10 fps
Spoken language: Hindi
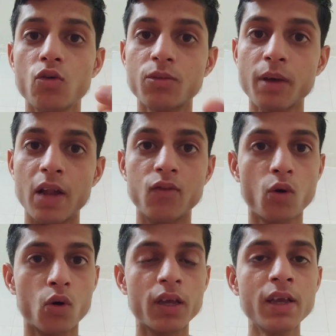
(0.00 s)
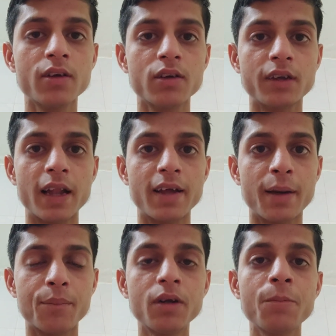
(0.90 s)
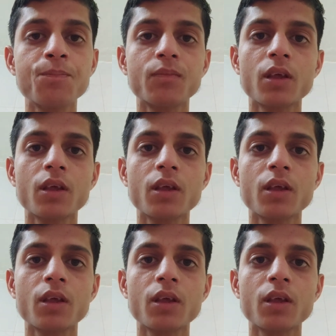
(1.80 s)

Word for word: उसमें हेल्पफुल होगी टेलीग्राम पर